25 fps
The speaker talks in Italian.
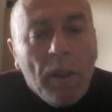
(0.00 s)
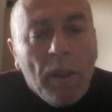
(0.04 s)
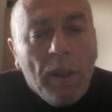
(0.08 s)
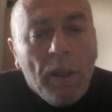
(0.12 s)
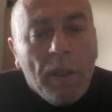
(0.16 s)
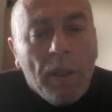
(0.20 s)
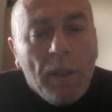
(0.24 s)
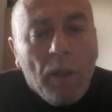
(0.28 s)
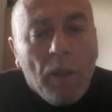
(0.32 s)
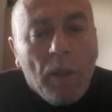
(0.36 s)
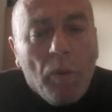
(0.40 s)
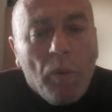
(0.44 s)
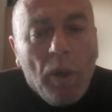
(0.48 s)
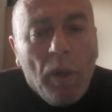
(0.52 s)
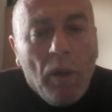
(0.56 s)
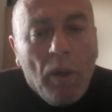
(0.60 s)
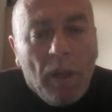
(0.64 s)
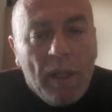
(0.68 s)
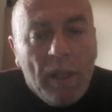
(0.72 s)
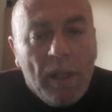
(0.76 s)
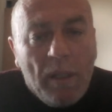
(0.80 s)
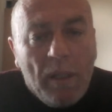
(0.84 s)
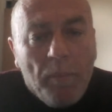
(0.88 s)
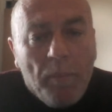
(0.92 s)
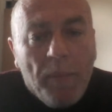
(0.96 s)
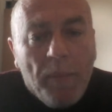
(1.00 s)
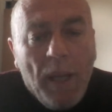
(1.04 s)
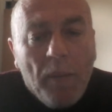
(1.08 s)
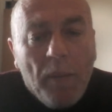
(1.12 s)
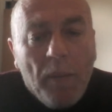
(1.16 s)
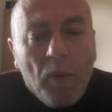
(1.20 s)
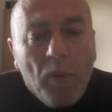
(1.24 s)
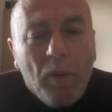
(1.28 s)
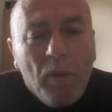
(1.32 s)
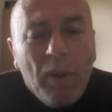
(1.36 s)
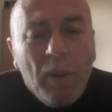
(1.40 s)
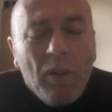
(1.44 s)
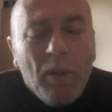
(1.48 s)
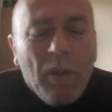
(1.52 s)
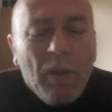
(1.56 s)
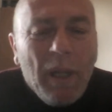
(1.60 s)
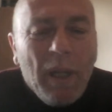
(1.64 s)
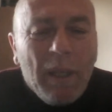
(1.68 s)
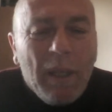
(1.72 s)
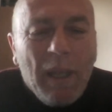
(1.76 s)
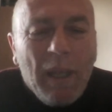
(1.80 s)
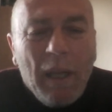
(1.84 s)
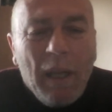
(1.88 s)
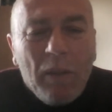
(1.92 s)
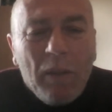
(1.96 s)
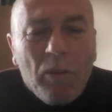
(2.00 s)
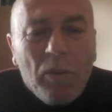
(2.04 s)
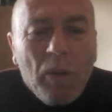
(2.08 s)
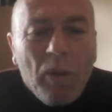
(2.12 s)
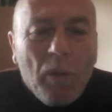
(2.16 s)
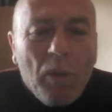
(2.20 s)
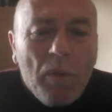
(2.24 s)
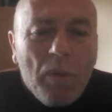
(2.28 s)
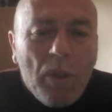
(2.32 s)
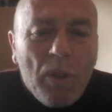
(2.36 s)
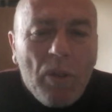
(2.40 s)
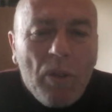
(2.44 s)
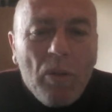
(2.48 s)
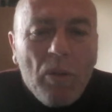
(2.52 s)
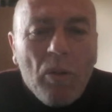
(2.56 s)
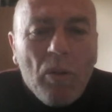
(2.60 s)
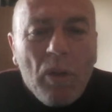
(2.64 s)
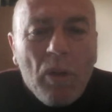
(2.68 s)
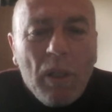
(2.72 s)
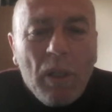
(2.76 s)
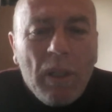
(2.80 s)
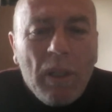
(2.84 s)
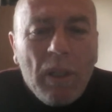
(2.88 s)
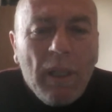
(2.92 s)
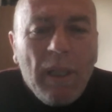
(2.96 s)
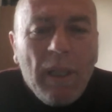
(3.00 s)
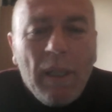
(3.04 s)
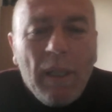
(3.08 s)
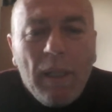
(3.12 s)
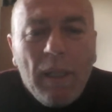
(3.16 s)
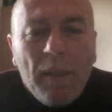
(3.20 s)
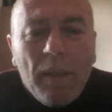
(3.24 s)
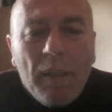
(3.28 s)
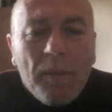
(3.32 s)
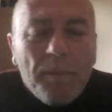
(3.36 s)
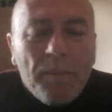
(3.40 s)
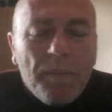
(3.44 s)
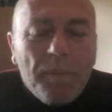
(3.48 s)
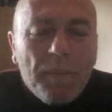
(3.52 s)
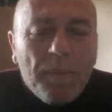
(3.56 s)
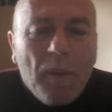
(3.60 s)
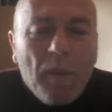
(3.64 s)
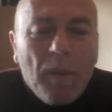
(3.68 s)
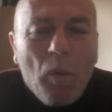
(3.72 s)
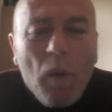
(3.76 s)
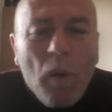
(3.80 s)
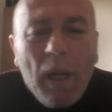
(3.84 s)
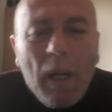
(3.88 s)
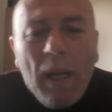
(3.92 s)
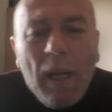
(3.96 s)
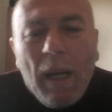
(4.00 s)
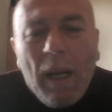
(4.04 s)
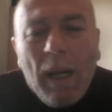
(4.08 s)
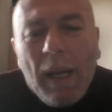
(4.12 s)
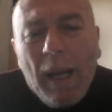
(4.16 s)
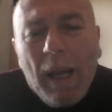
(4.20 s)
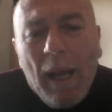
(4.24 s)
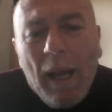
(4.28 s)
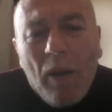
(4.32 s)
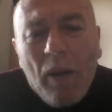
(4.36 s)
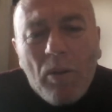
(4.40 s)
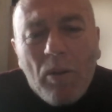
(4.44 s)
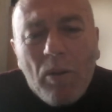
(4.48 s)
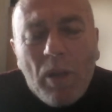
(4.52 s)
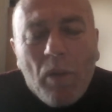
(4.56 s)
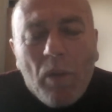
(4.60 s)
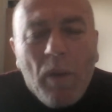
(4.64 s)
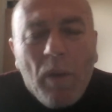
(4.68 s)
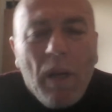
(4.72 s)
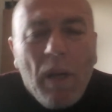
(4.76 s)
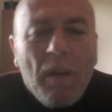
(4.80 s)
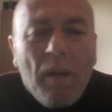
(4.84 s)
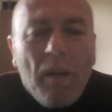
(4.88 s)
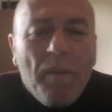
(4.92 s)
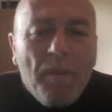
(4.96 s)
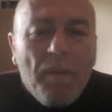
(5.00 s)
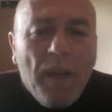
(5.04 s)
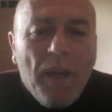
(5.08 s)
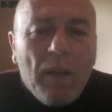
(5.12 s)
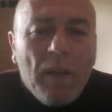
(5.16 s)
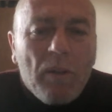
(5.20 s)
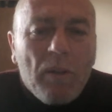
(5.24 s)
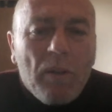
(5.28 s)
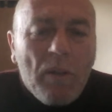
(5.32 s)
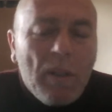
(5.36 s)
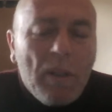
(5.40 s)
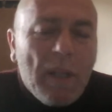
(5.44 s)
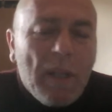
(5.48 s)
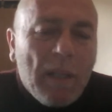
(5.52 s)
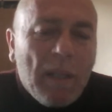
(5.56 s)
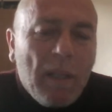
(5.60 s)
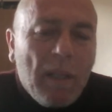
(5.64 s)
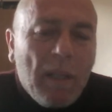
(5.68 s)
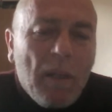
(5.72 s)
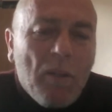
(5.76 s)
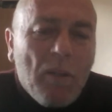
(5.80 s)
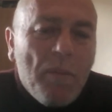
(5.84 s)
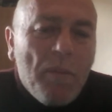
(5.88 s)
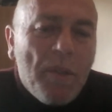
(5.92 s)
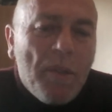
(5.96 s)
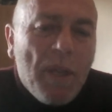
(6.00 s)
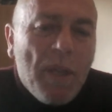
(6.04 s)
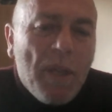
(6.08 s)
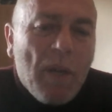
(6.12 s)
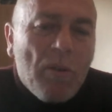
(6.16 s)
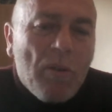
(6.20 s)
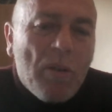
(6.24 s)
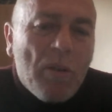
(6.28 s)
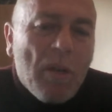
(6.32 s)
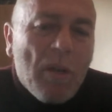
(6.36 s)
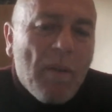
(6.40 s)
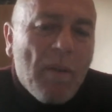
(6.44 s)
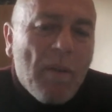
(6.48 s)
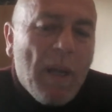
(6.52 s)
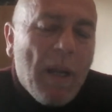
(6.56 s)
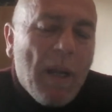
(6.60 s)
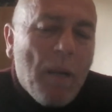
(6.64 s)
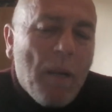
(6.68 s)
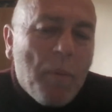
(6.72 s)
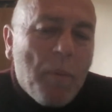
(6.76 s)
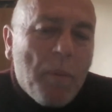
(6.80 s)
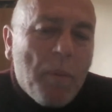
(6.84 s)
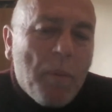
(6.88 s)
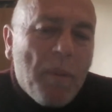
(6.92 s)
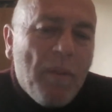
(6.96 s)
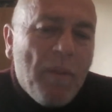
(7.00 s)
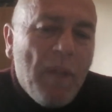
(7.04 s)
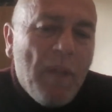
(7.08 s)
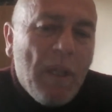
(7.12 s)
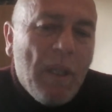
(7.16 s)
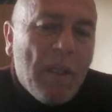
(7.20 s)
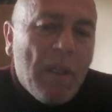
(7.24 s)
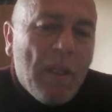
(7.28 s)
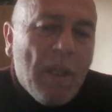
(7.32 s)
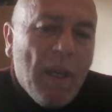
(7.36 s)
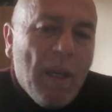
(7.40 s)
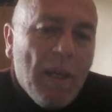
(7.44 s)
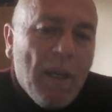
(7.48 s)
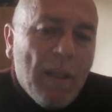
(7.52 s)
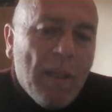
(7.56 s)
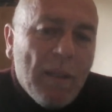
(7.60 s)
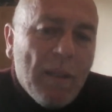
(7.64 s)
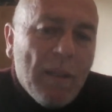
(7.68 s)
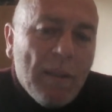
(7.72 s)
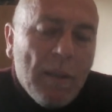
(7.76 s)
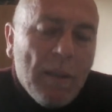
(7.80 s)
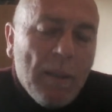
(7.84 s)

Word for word: di quello che sappiamo. Quindi non è tanto una questione di qual è la causa e qual è l'effetto, si tratta di cominciare a osservare la propria vita